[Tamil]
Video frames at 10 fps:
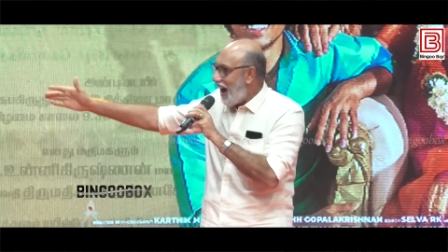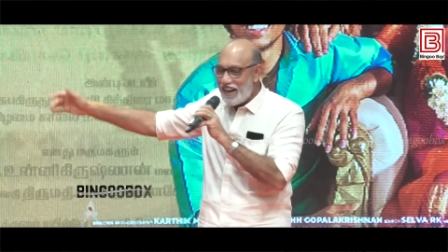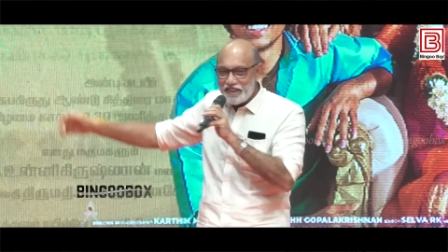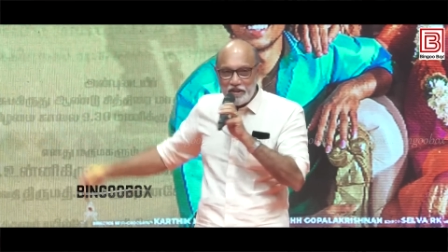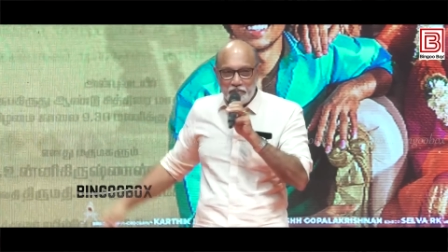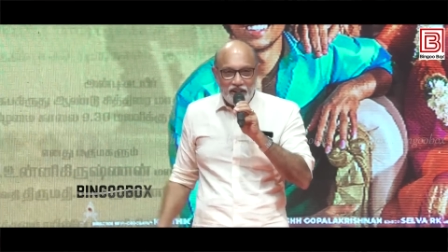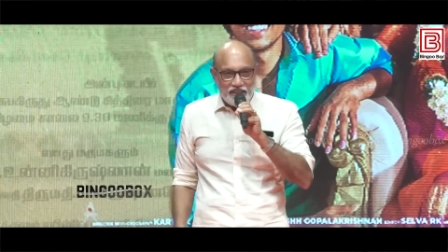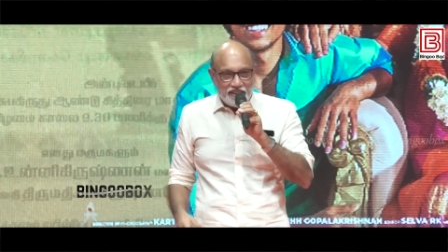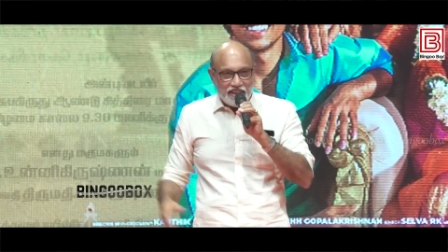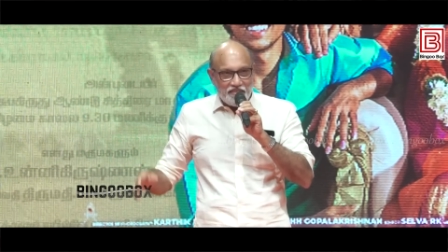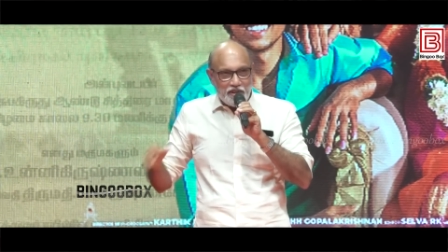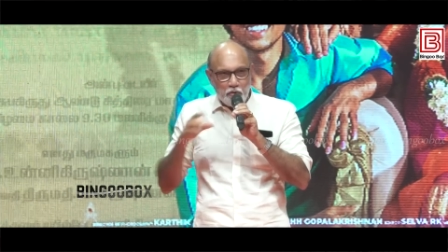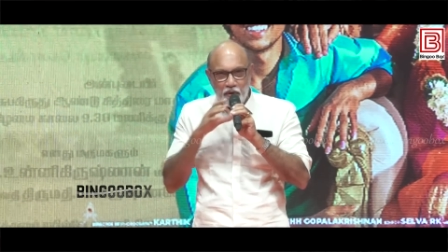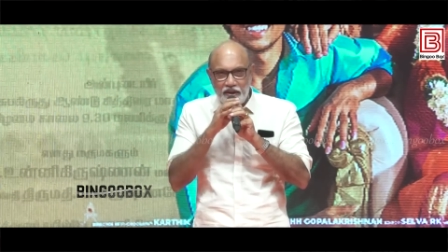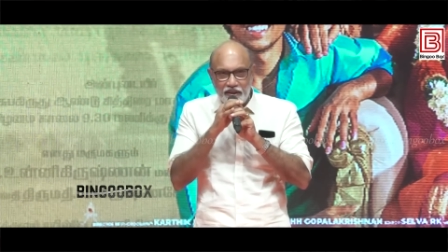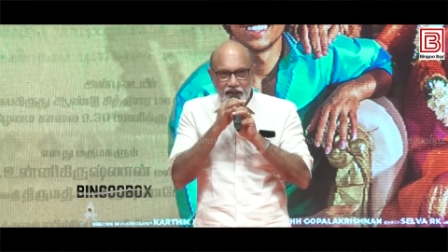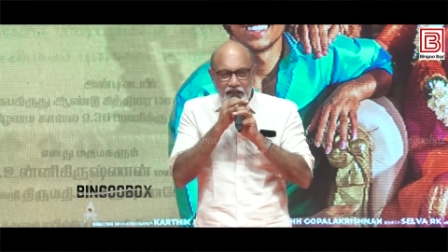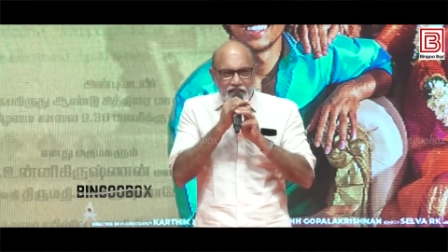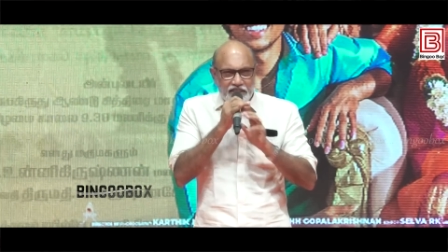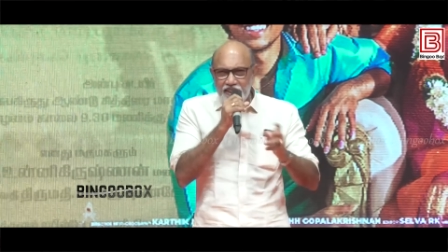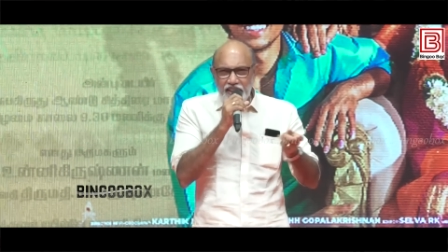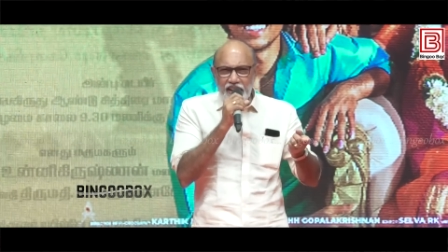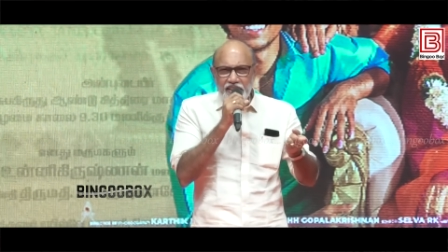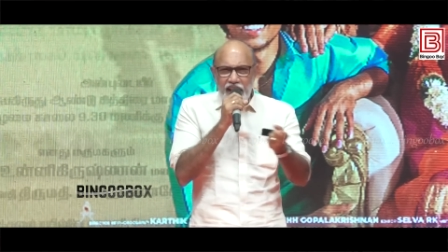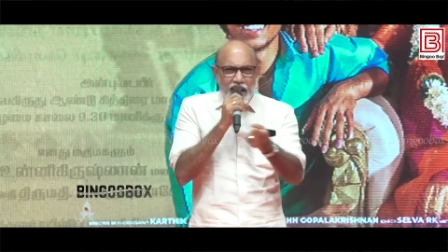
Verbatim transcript: ஆர்ஜே பாலாஜி எங்கள் வீட்டில் உட்காந்துட்டு சத்யராஜ்